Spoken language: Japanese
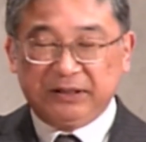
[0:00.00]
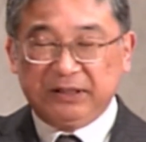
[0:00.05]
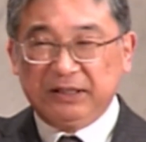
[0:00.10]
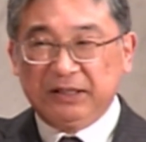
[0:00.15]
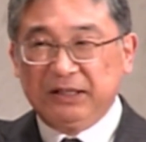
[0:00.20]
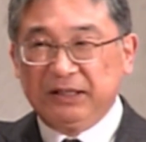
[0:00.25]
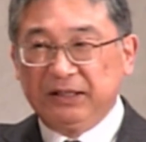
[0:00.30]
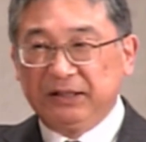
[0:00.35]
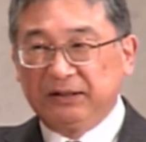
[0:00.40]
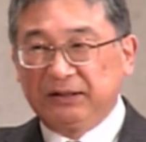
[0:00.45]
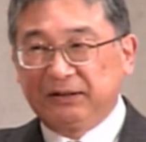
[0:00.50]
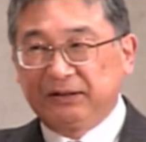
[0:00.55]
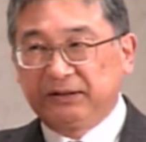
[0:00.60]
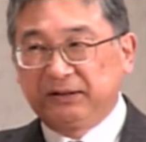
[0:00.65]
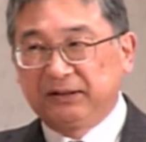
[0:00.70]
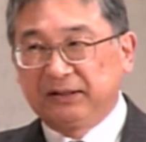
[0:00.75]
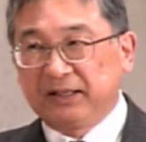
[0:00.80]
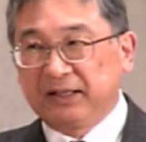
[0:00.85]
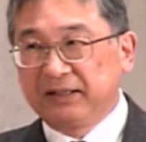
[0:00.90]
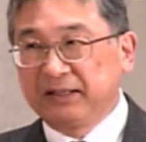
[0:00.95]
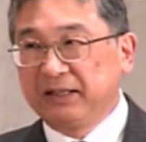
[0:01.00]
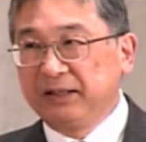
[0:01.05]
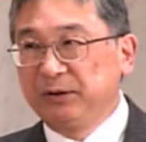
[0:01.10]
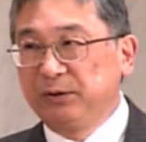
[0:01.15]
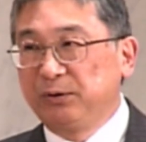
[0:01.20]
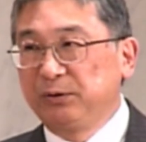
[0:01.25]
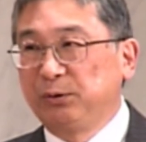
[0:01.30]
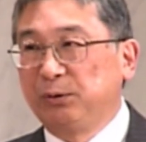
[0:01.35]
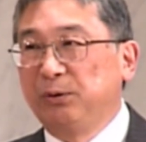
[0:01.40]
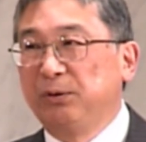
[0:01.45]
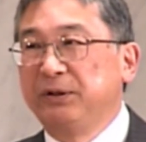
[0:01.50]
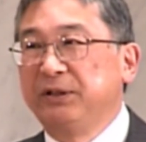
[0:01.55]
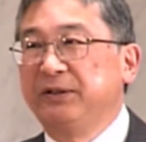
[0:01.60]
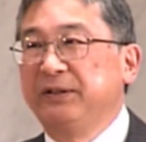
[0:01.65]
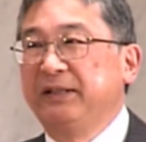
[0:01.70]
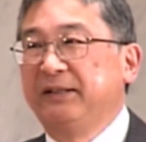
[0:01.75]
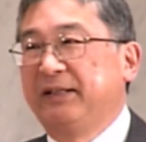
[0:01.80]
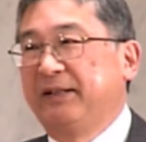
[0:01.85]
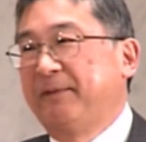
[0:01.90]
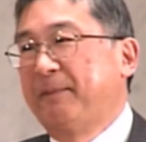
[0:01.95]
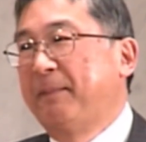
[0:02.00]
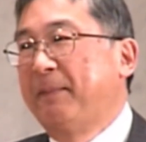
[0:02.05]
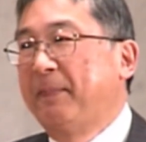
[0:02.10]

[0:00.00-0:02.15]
言ったけど通り過ぎた